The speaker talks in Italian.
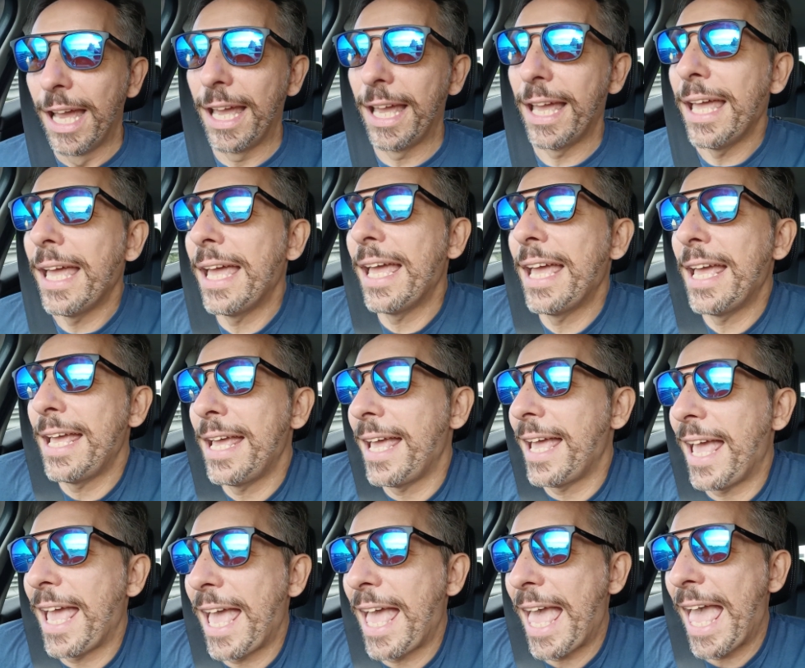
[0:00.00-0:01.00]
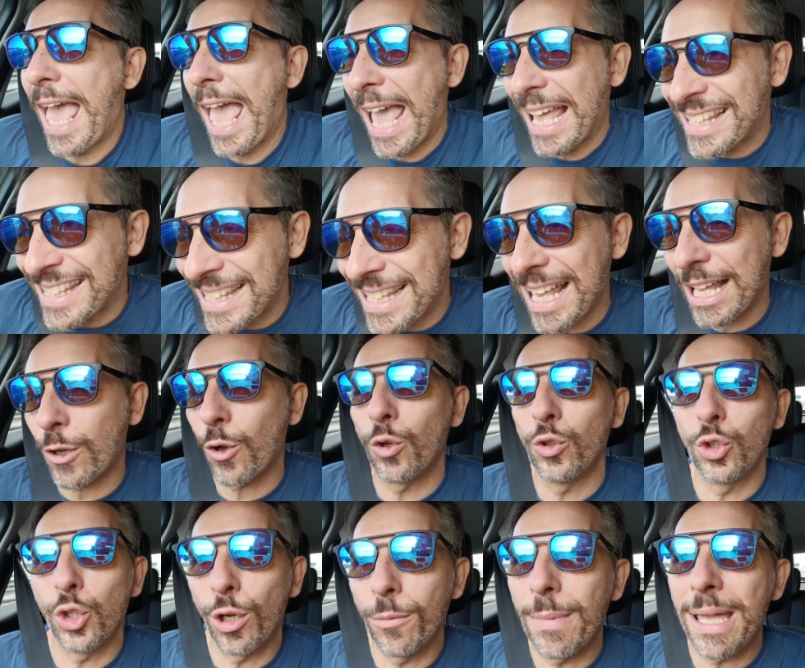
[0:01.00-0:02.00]
È e
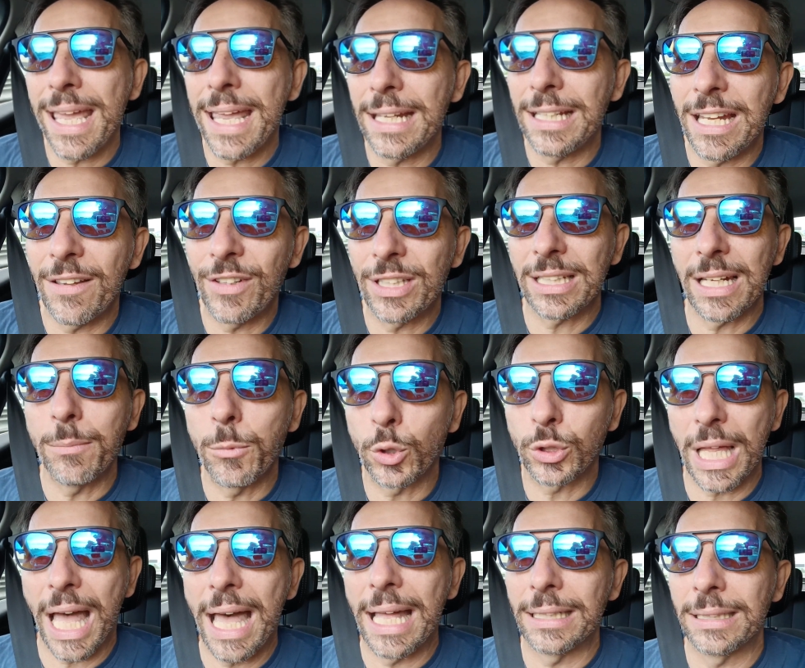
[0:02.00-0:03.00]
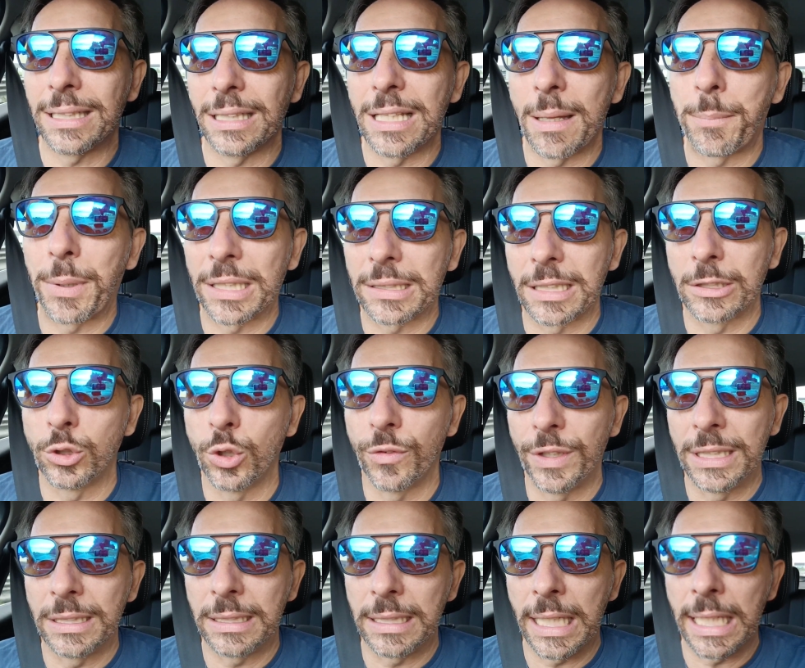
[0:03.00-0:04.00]
secondo me ne vedremo tante da parte
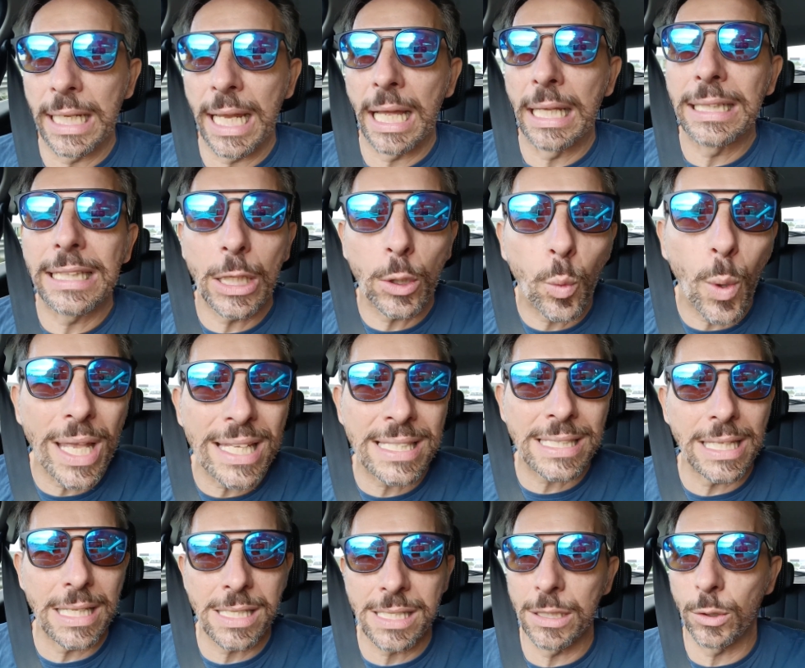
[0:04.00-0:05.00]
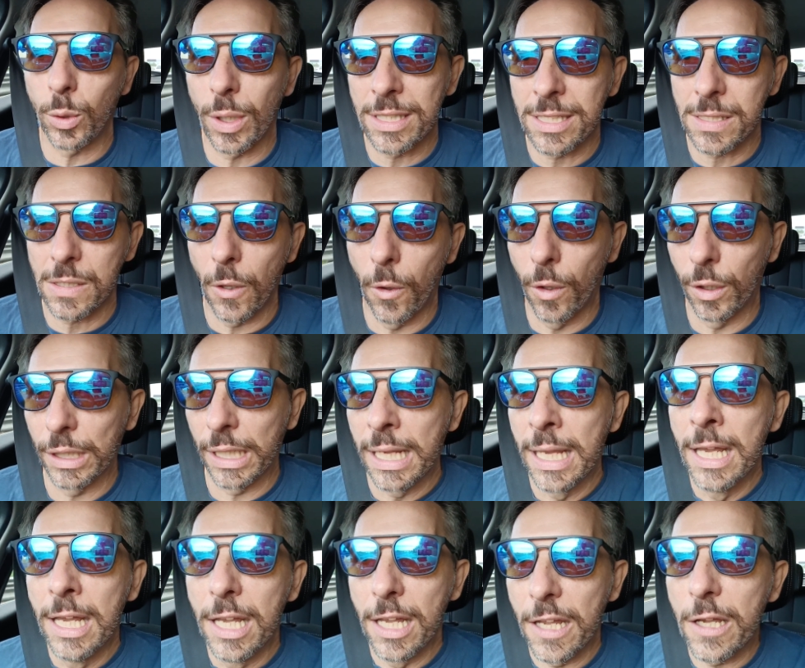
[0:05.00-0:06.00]
juventina di queste situazioni
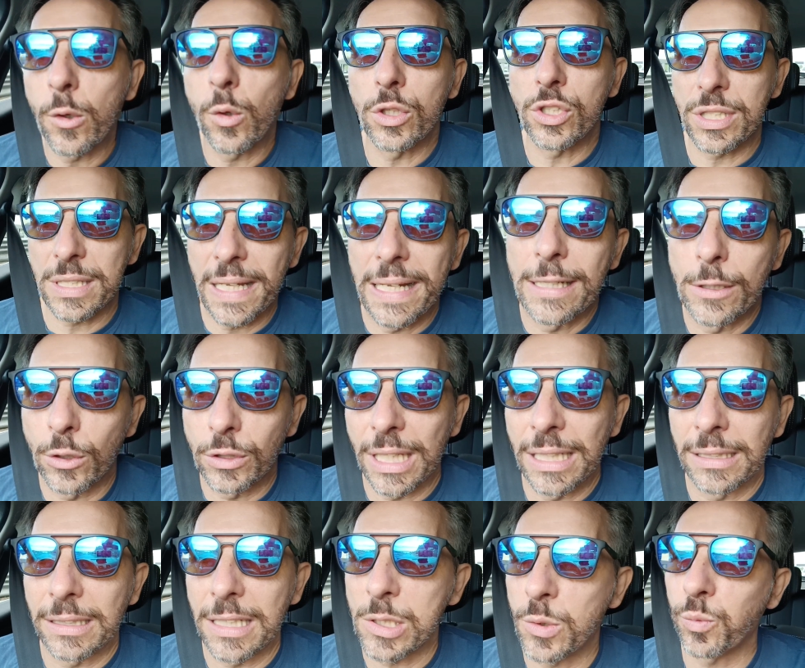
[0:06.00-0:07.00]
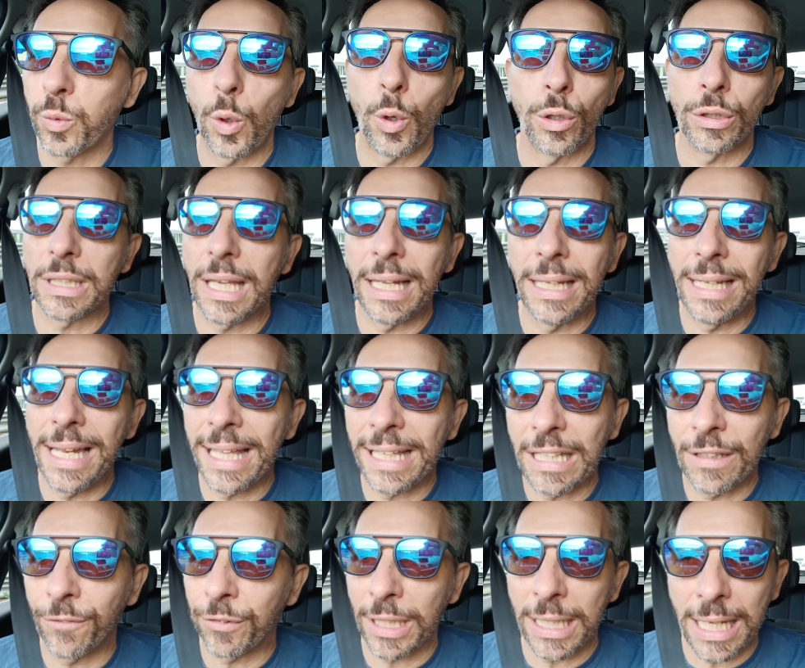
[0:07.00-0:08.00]
in cui ci saranno tanti sfoghi,
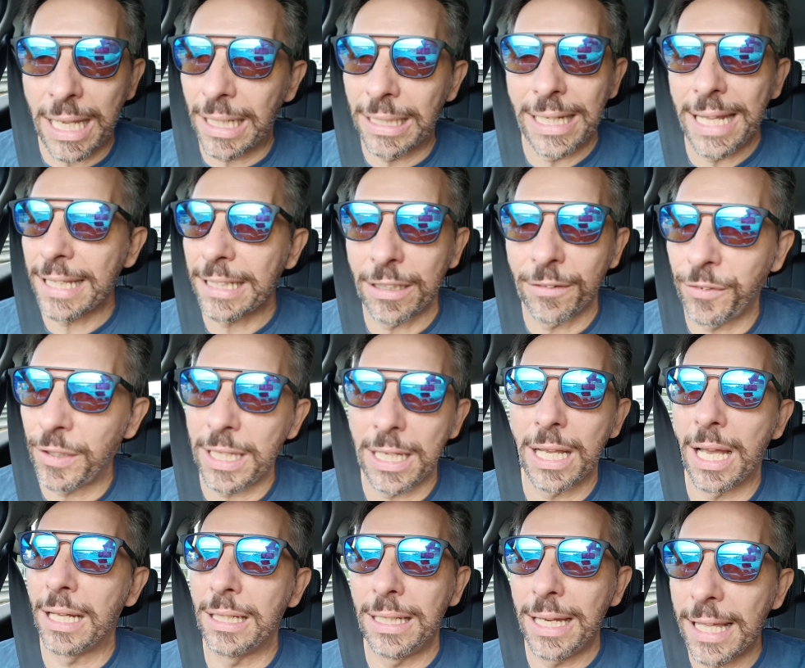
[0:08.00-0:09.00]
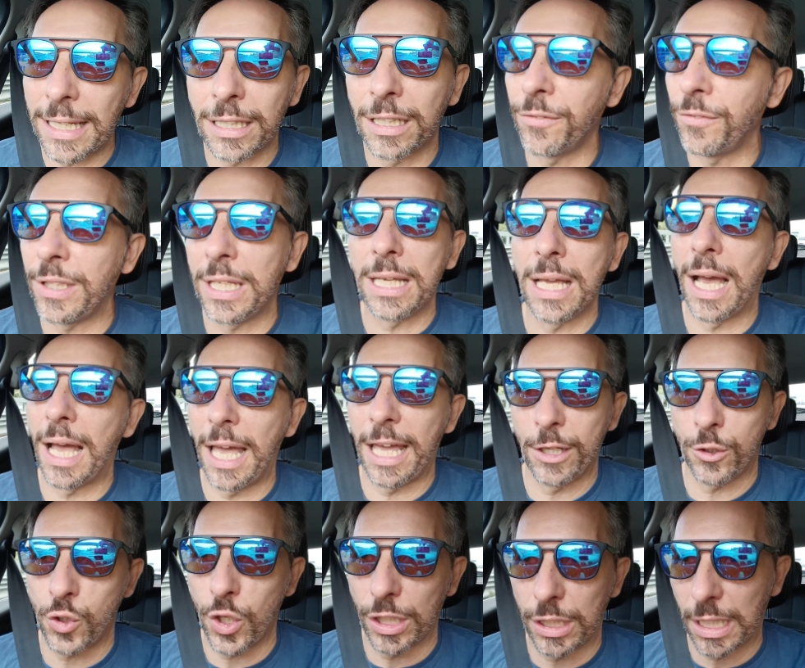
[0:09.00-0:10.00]
allegri via, allegri via, allegri via,
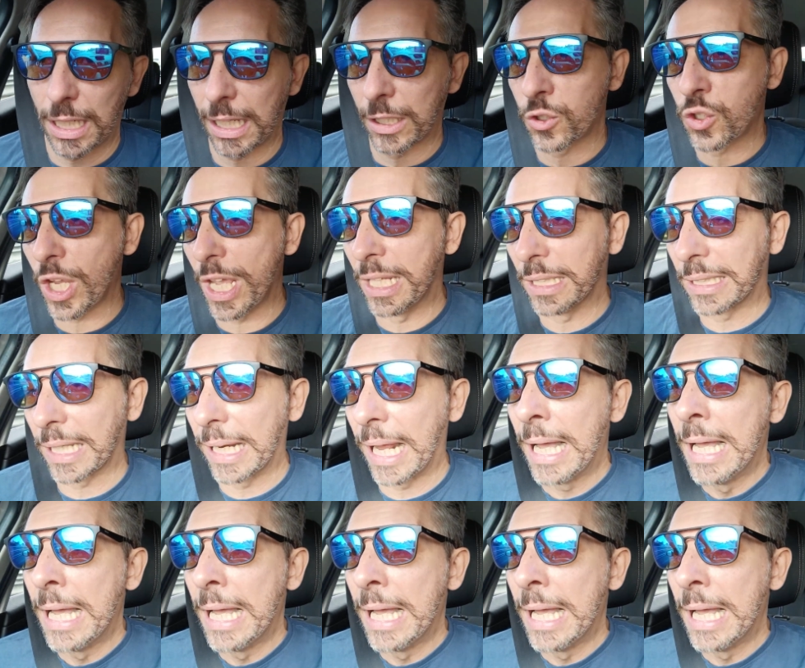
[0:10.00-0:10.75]
eccetera, eccetera.